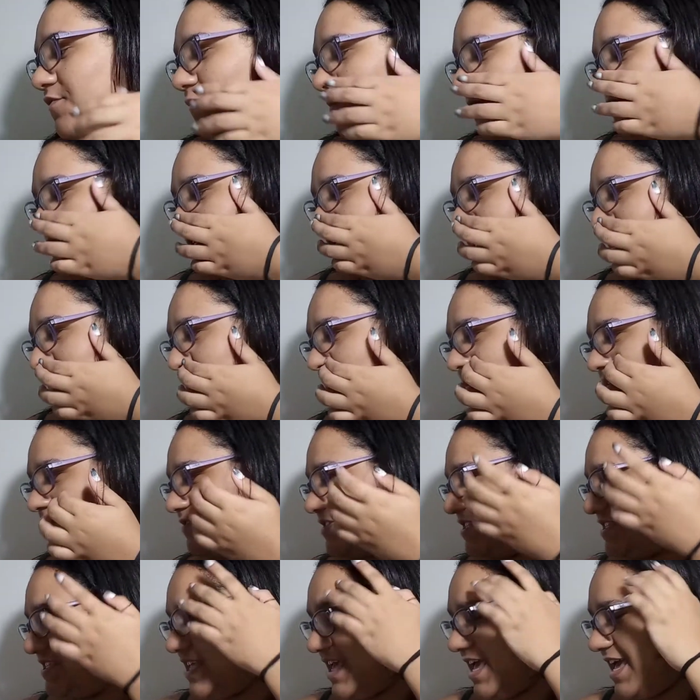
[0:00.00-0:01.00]
Vou mostrar aqui para
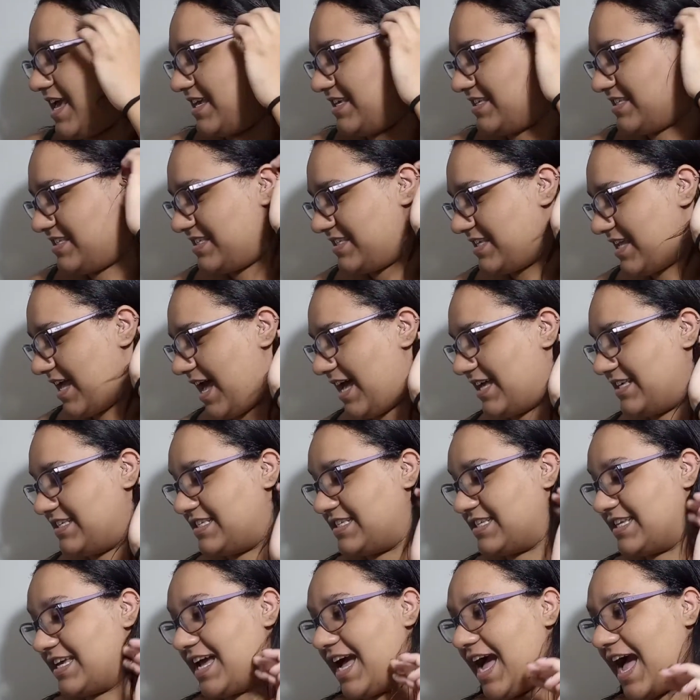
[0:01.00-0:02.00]
vocês
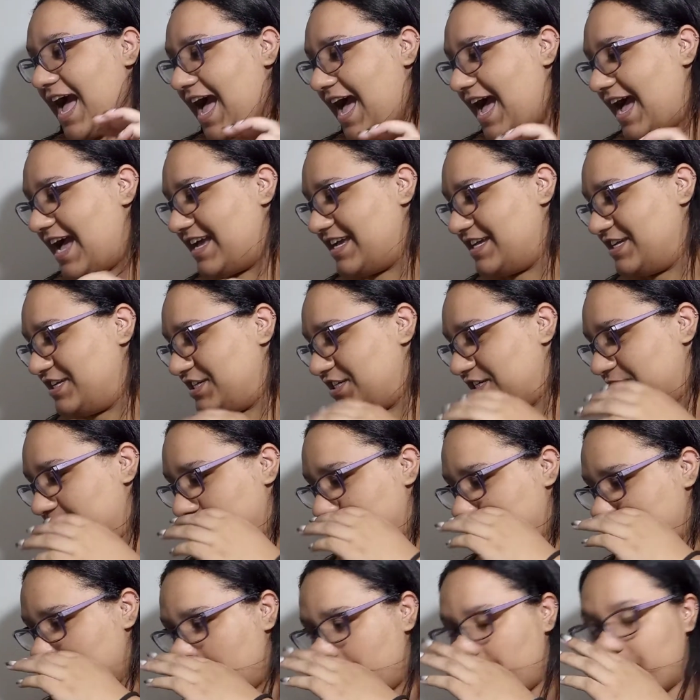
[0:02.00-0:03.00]
as
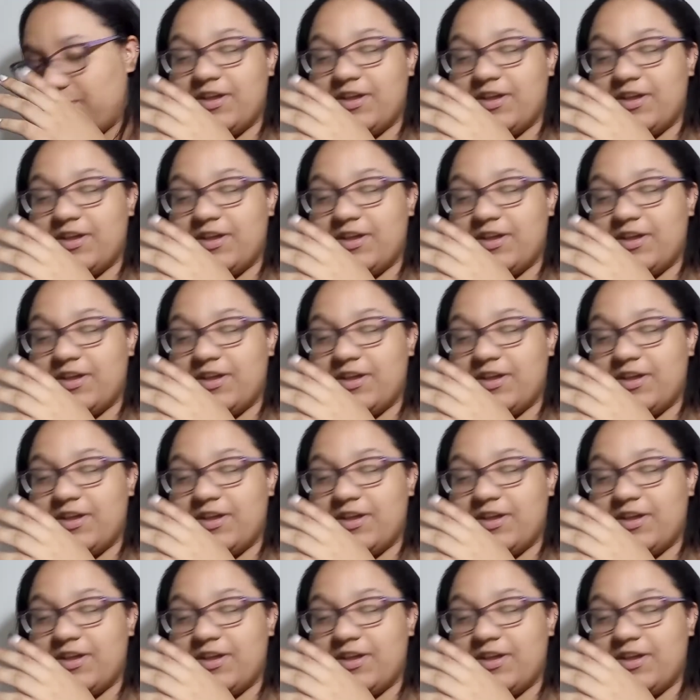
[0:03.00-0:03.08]
caixas, né?